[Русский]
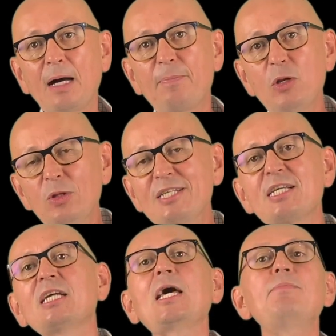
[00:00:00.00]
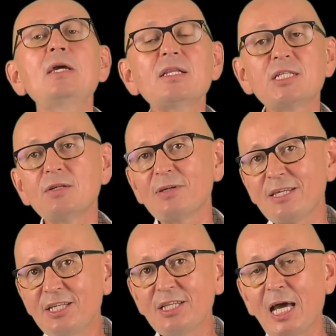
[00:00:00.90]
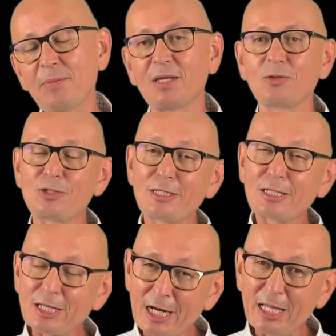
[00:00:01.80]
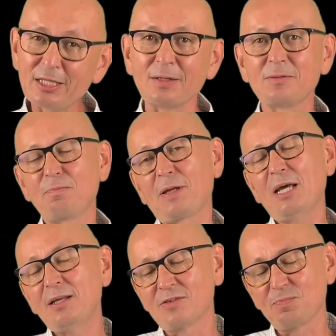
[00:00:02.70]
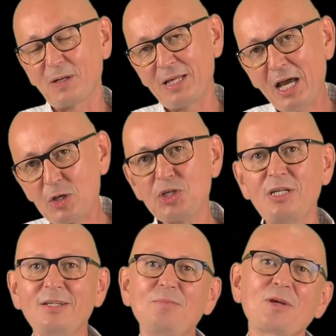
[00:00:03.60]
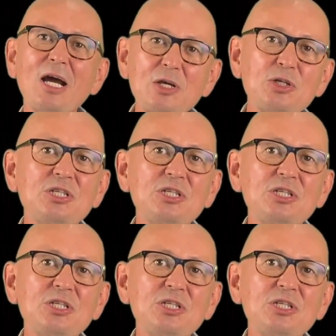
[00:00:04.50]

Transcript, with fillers: определенные закономерности в этой динамике, то есть это тренды, спадающие или набирающие